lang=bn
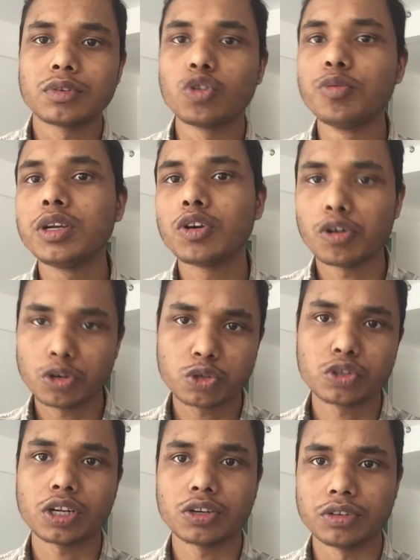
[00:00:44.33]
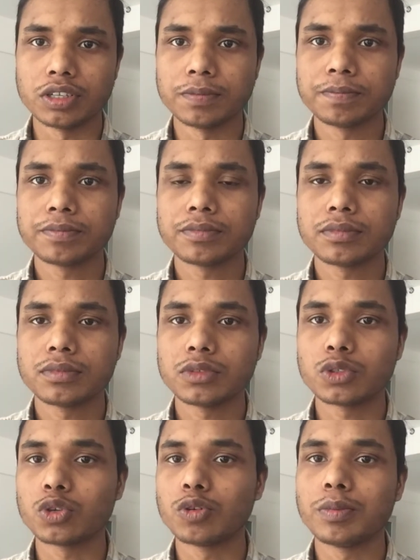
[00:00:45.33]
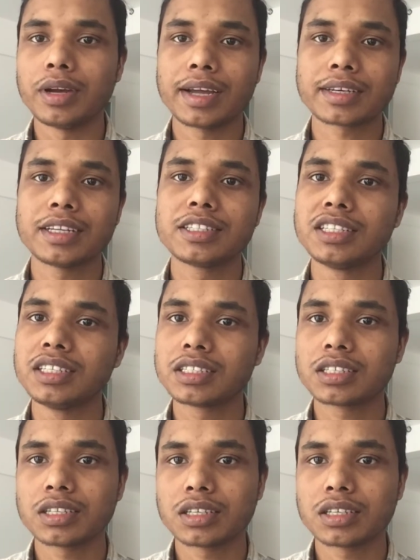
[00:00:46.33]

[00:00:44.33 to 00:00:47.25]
খুবই অলসতা করি সো একটা জিনিস